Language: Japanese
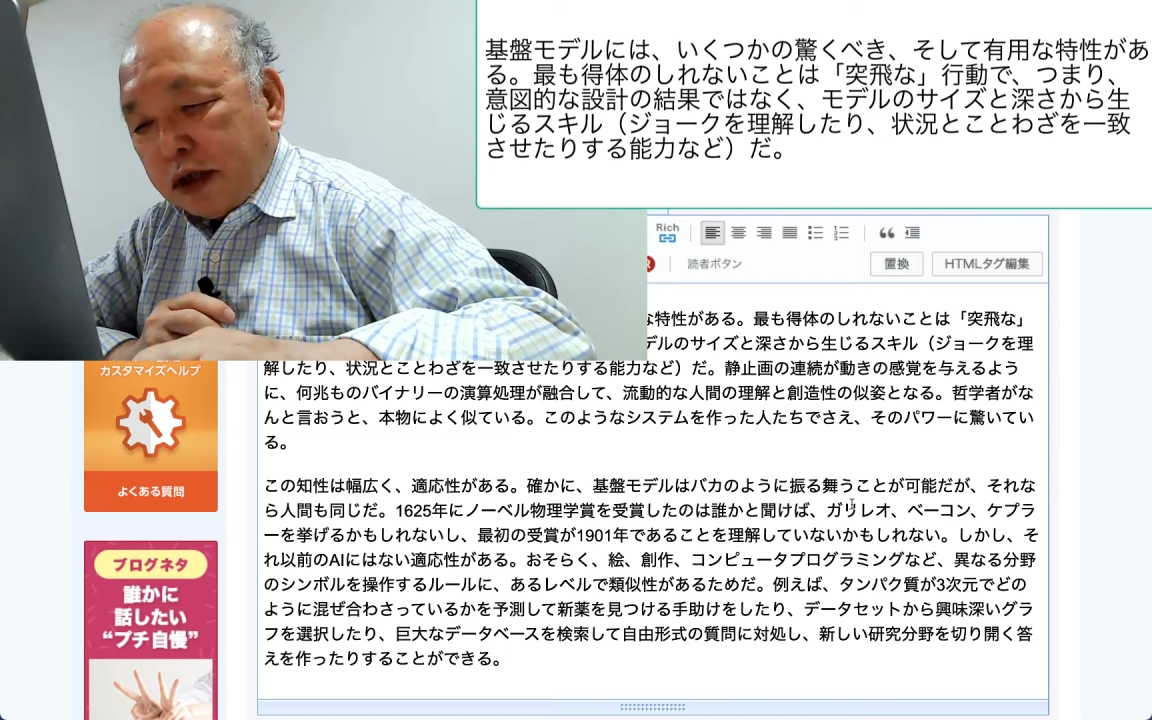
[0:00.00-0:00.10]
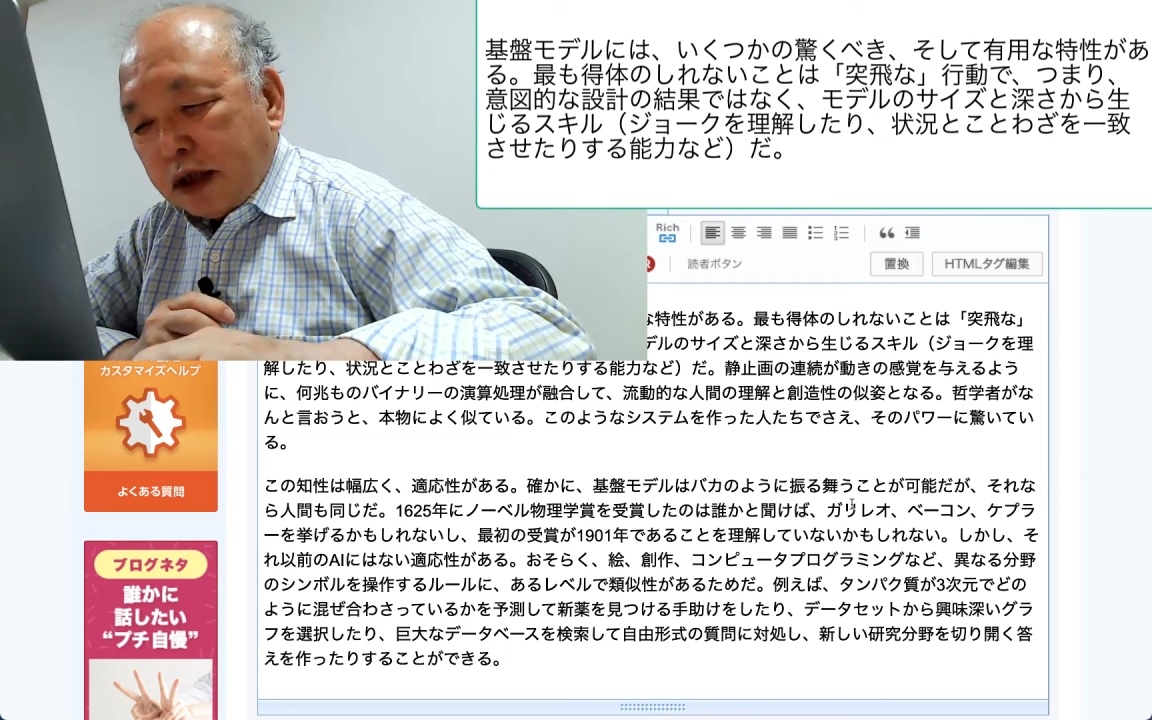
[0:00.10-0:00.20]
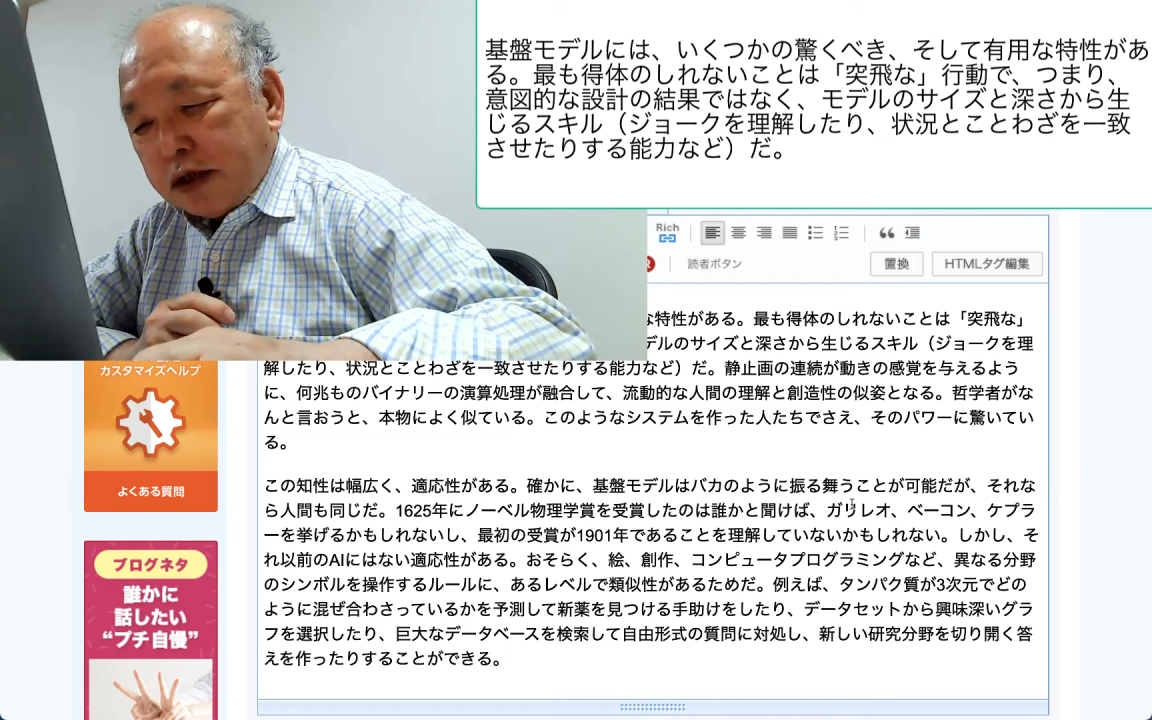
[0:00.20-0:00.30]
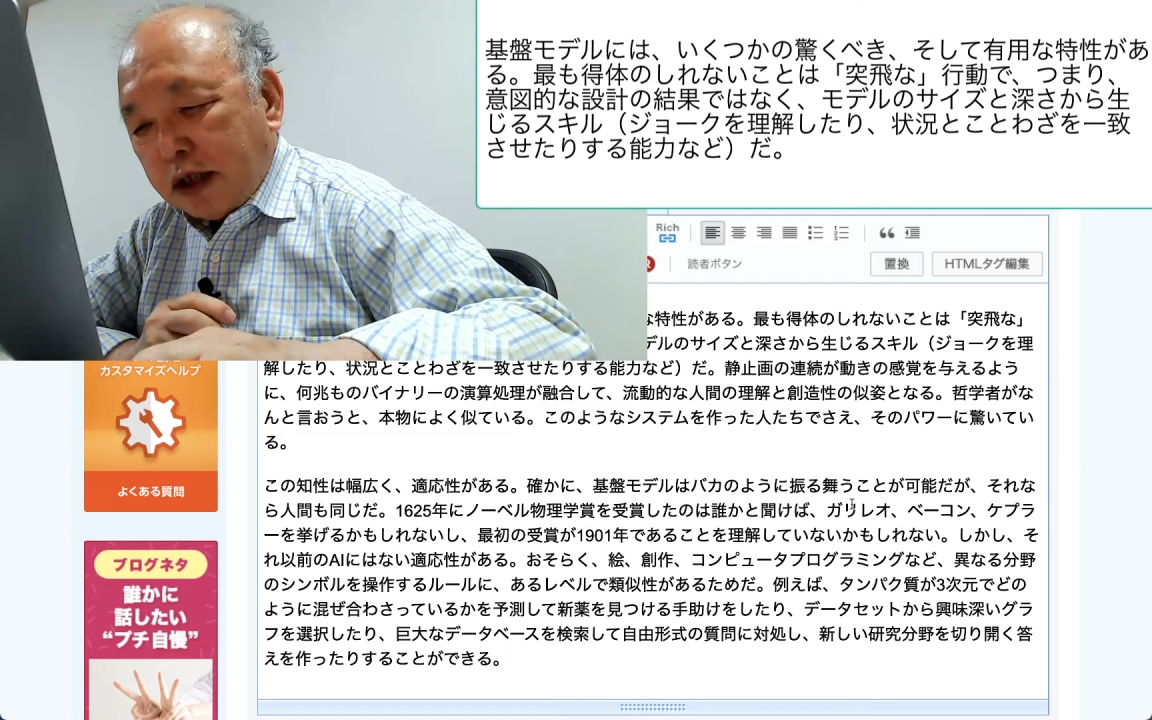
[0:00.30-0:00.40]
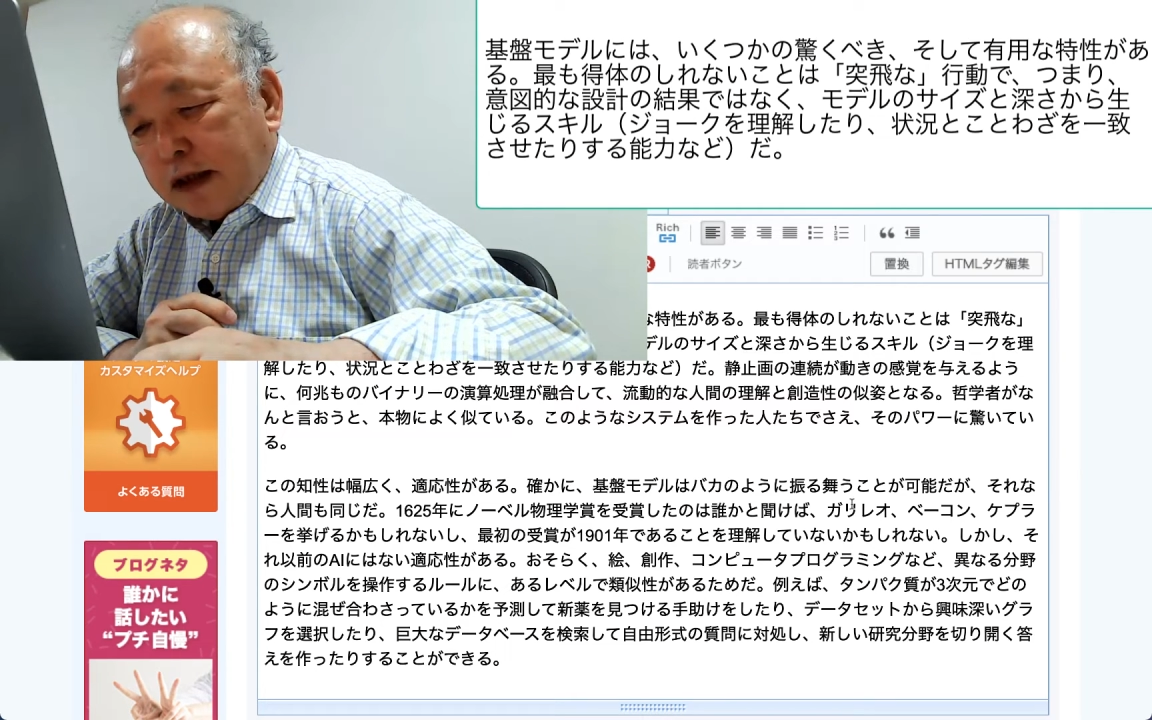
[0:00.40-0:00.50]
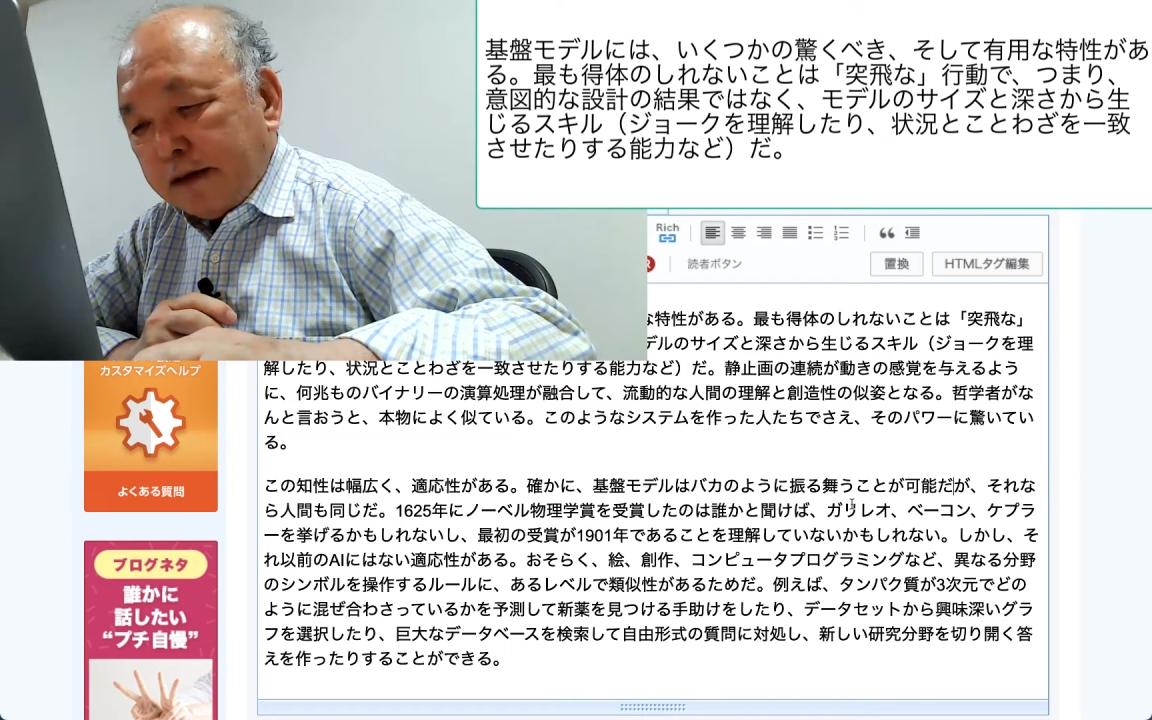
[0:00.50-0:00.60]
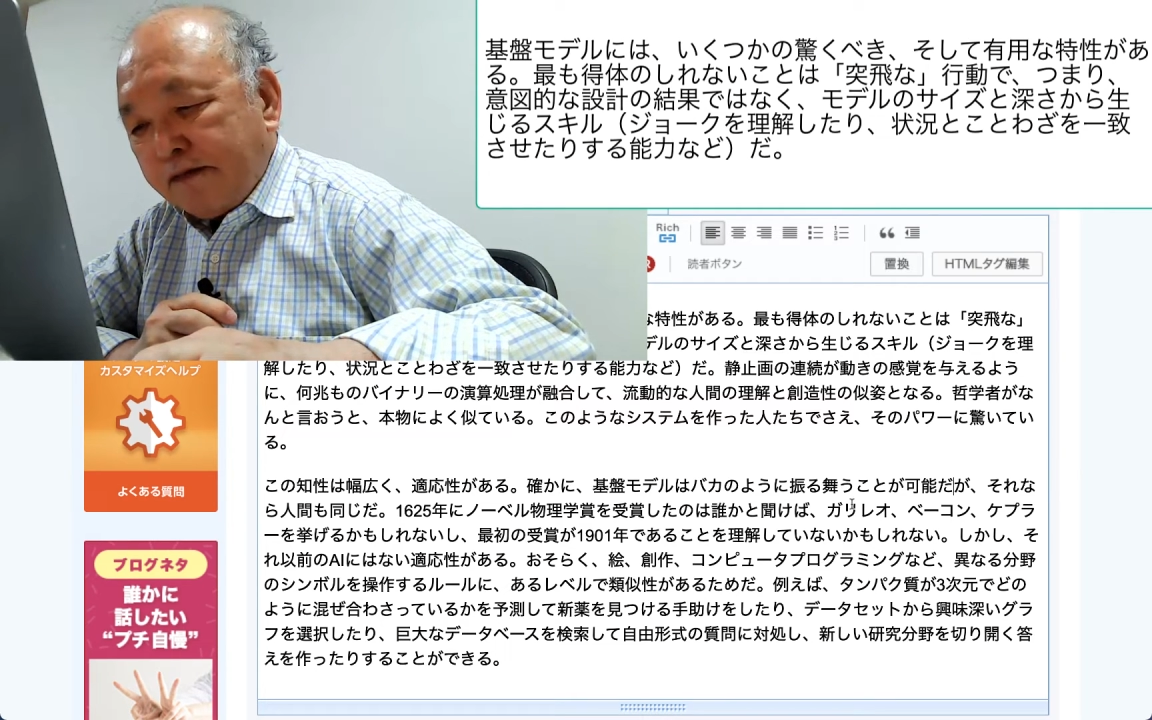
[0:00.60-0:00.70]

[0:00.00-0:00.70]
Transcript: 択したり